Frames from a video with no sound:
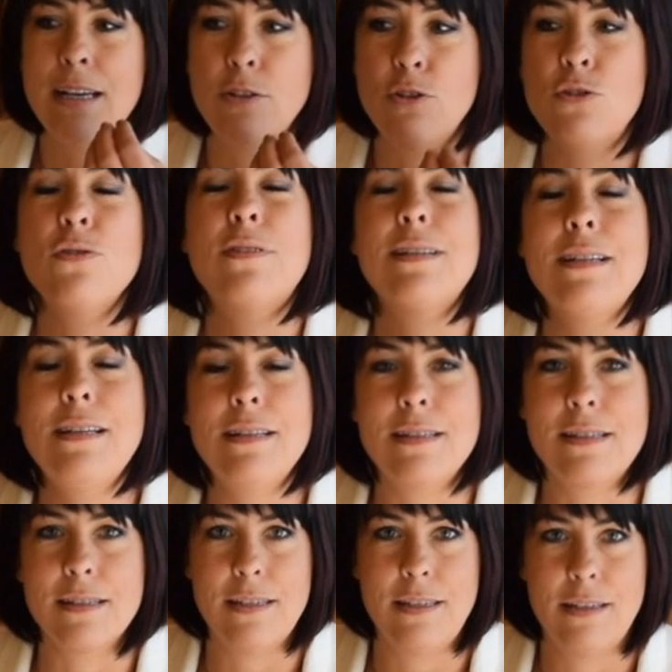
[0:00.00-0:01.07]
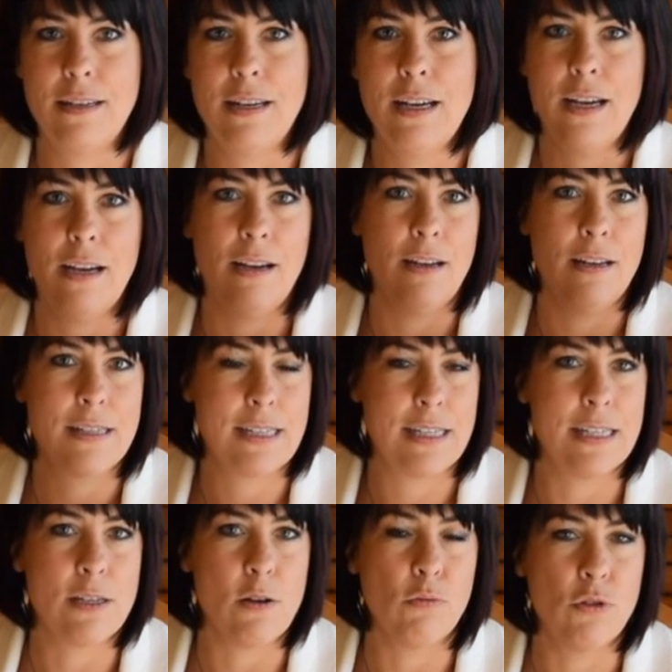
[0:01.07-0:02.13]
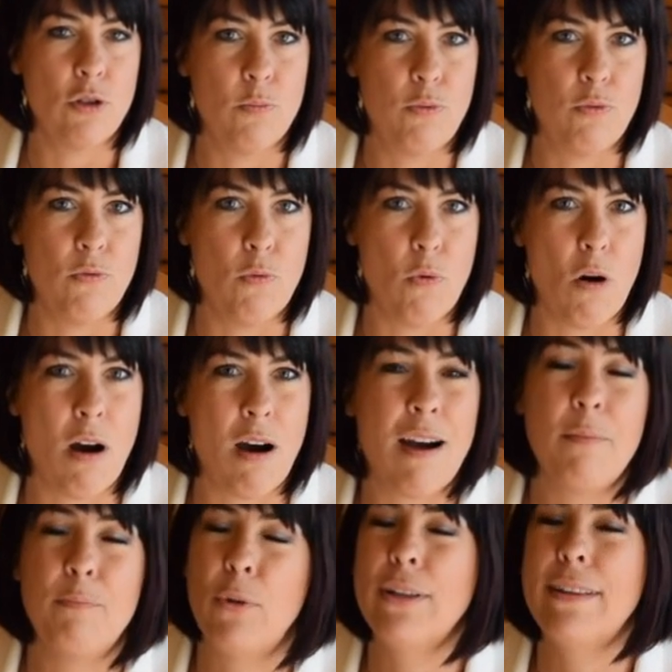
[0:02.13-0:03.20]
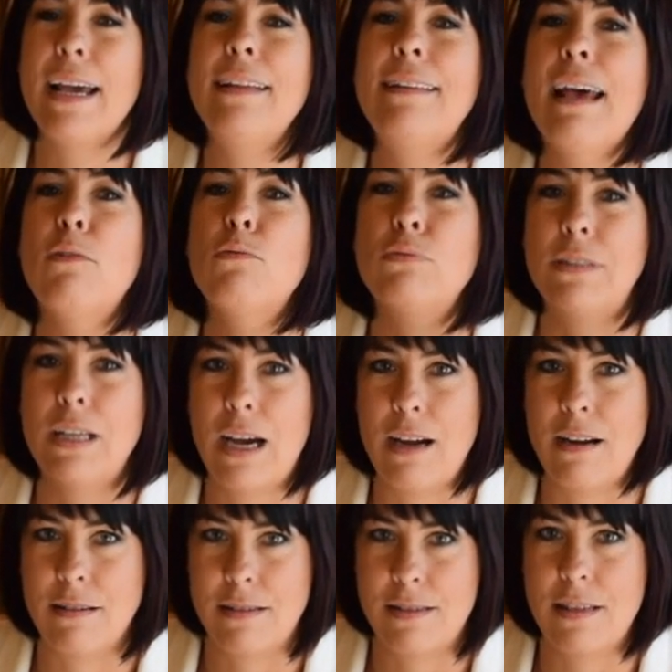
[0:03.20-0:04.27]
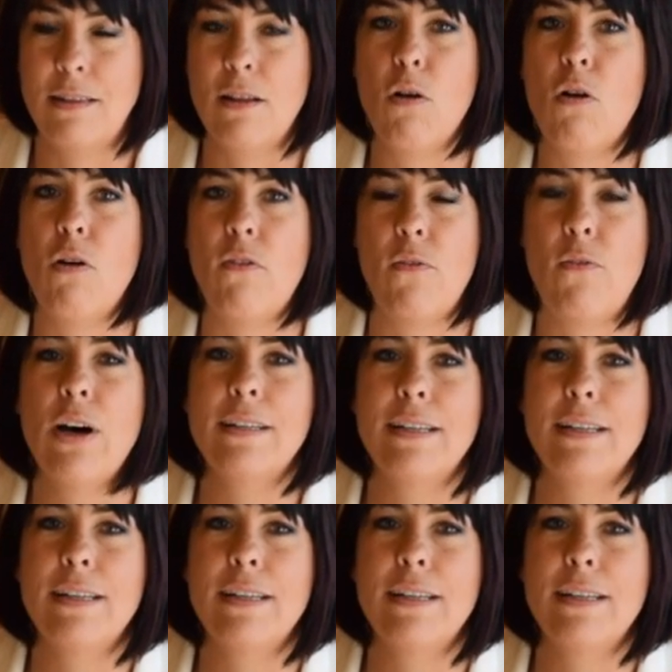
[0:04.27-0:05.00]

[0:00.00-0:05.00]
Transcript: d'utiliser euh, ces zones de pouvoir, peut-être à outrance. Donc, on va voir